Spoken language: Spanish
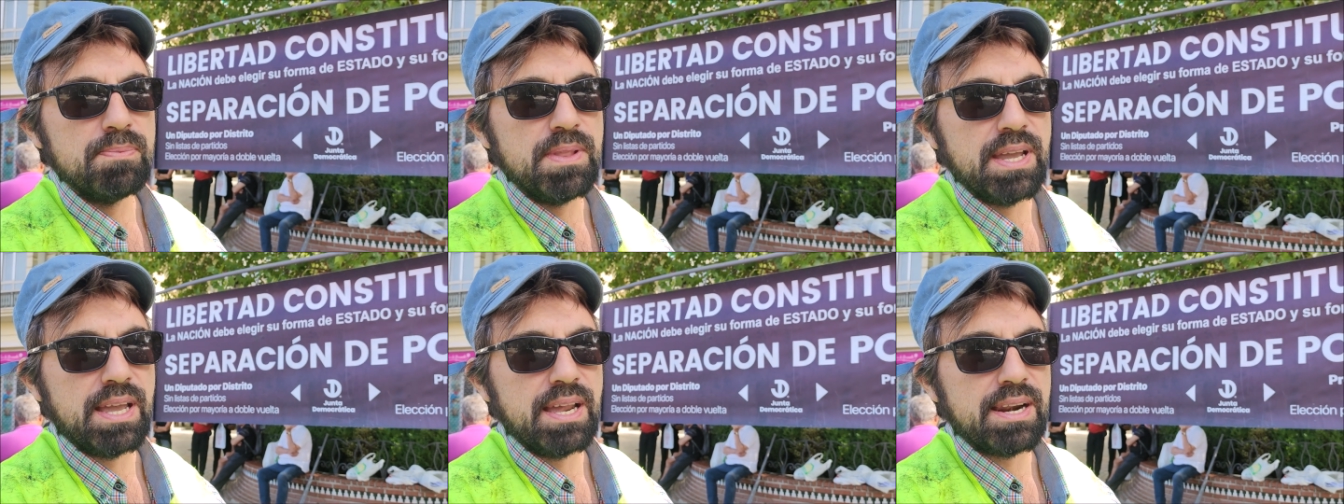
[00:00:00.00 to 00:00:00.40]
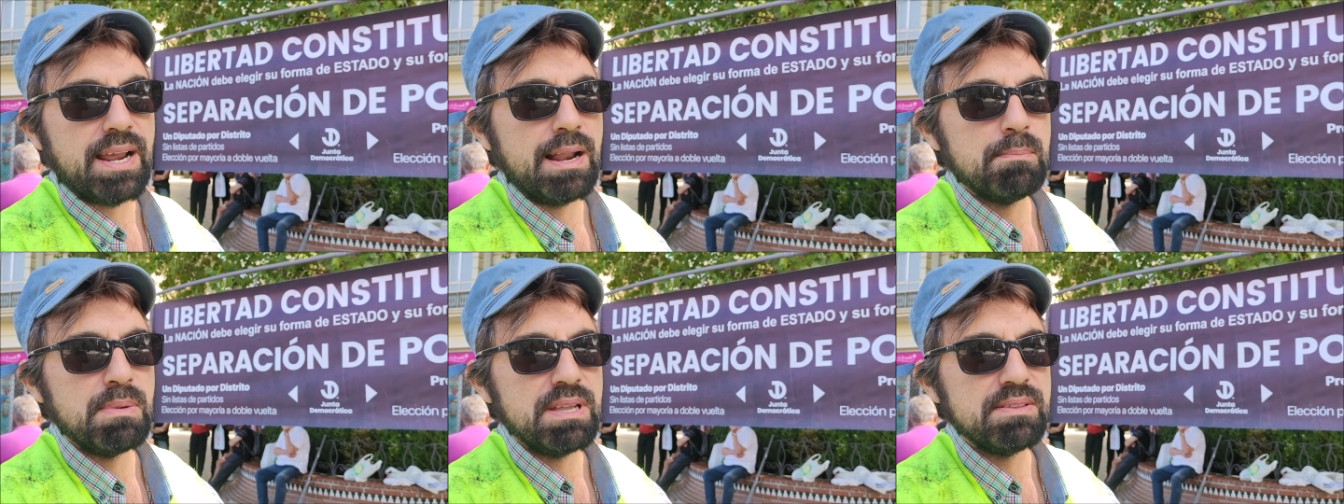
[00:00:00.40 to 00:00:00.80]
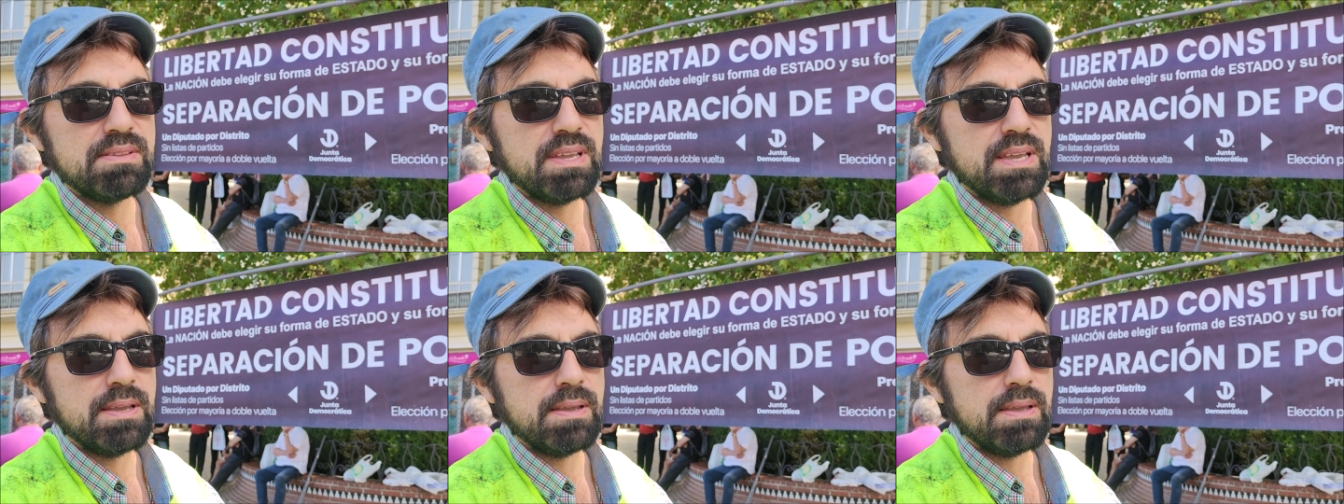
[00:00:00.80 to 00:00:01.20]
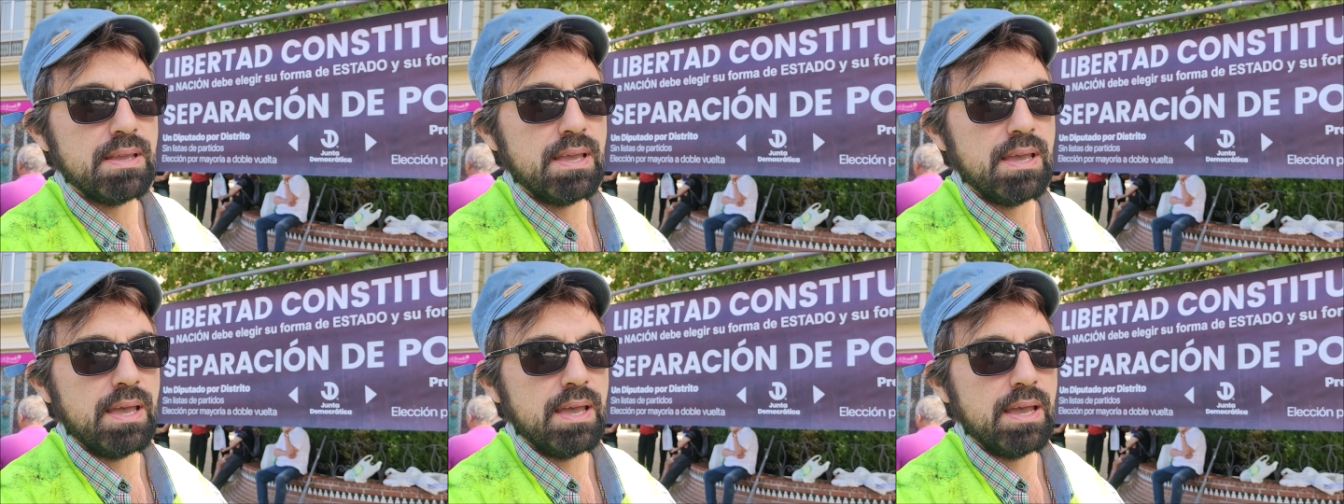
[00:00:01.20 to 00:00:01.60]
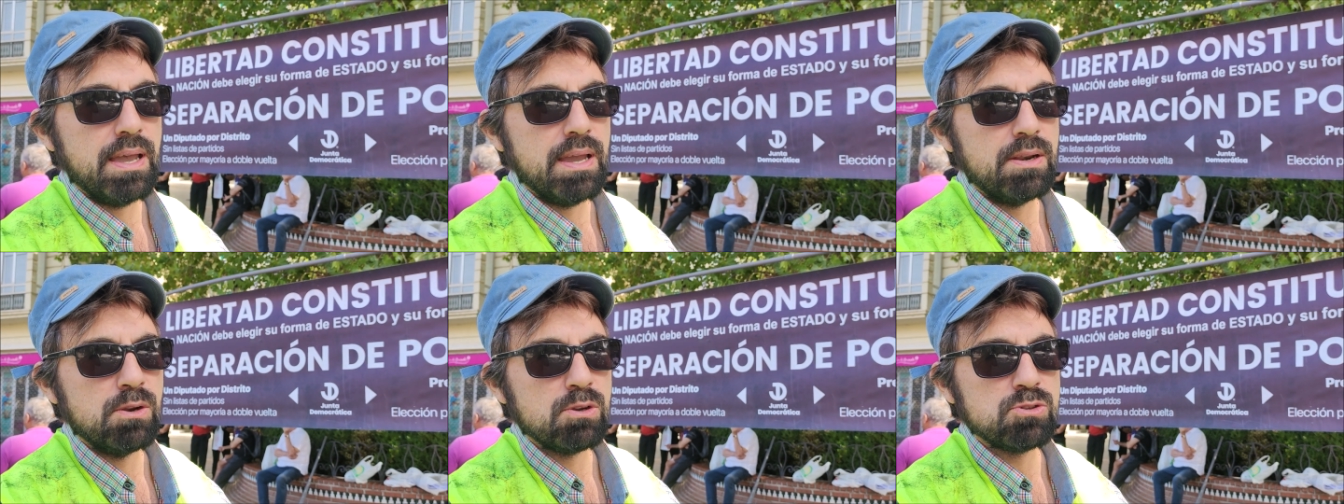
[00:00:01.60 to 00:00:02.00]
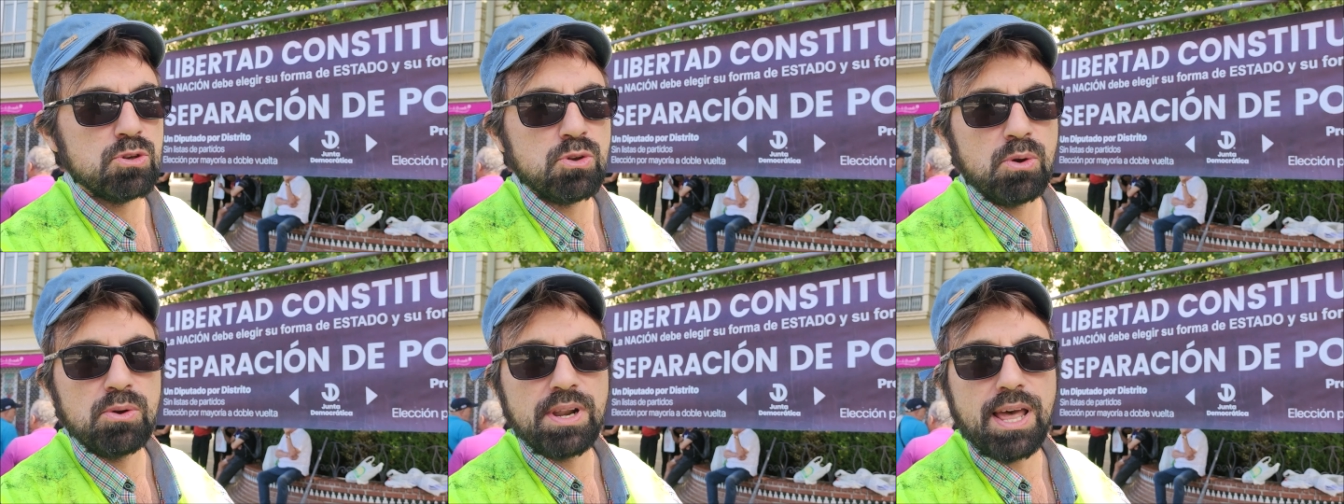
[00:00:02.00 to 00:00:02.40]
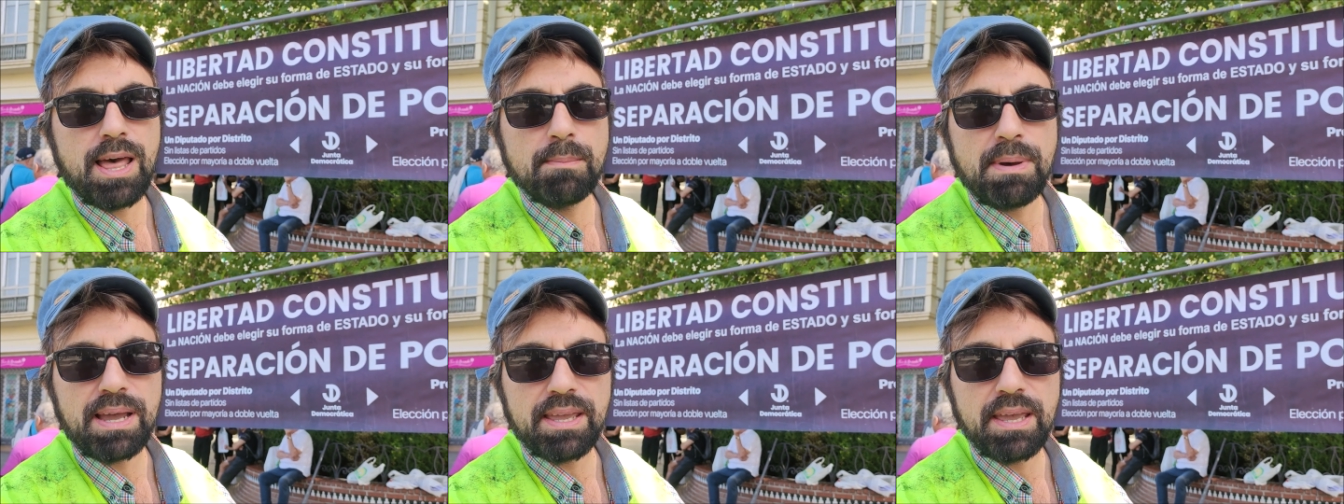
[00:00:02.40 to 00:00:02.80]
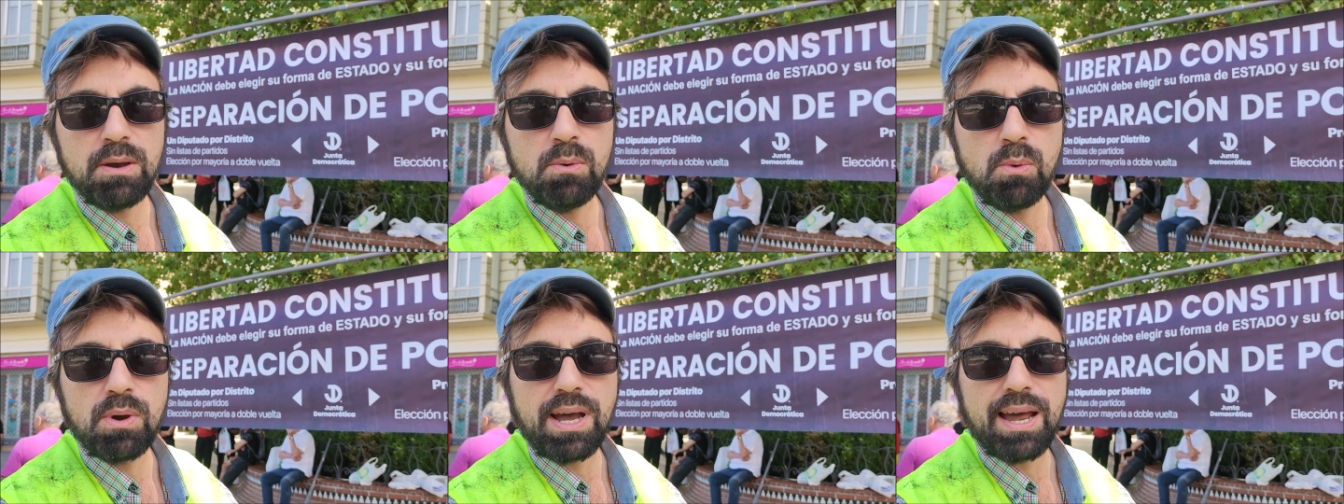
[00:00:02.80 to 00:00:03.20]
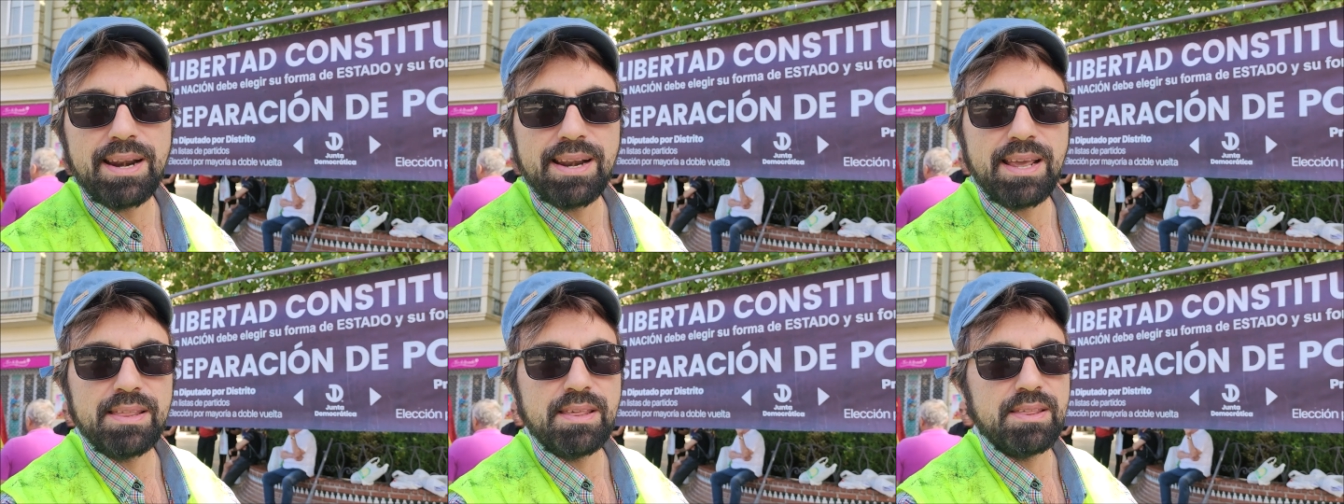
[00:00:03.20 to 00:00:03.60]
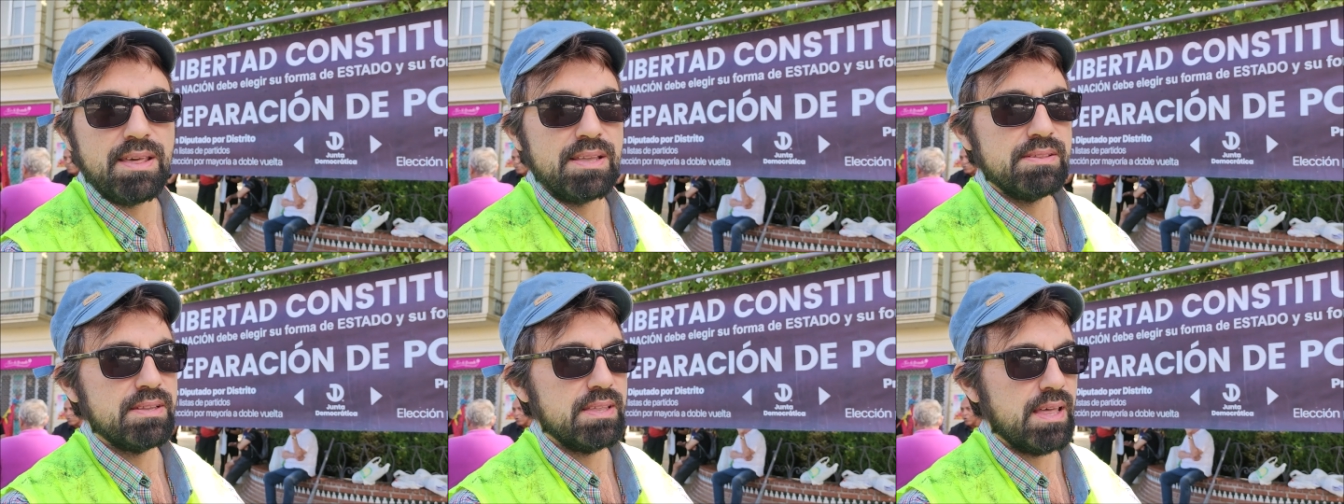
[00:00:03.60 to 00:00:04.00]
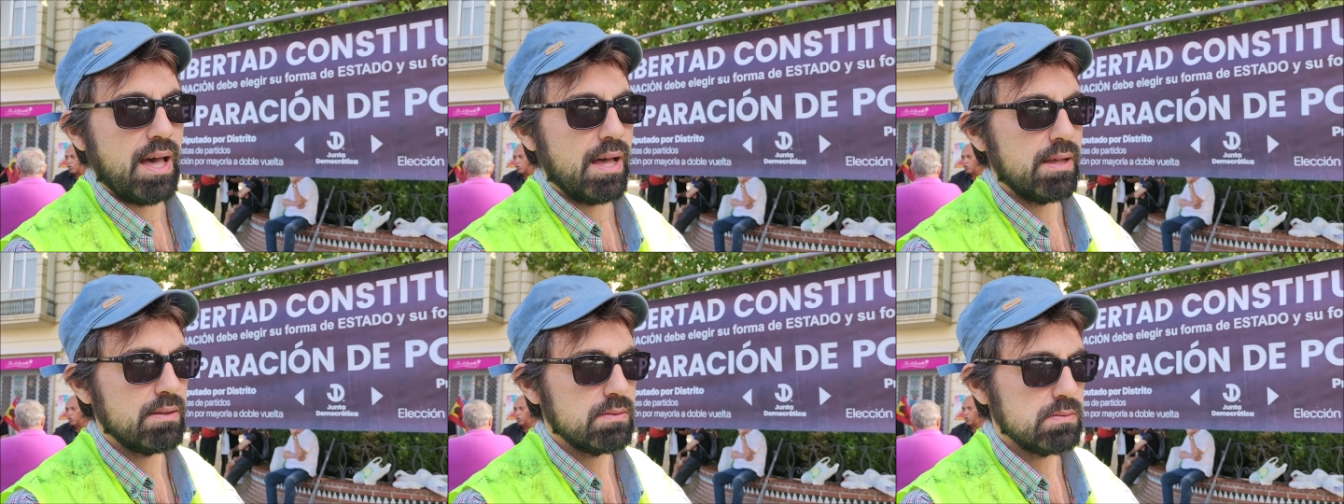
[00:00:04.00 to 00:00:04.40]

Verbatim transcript: de que realmente eh, no somos nada más que un carnet de identidad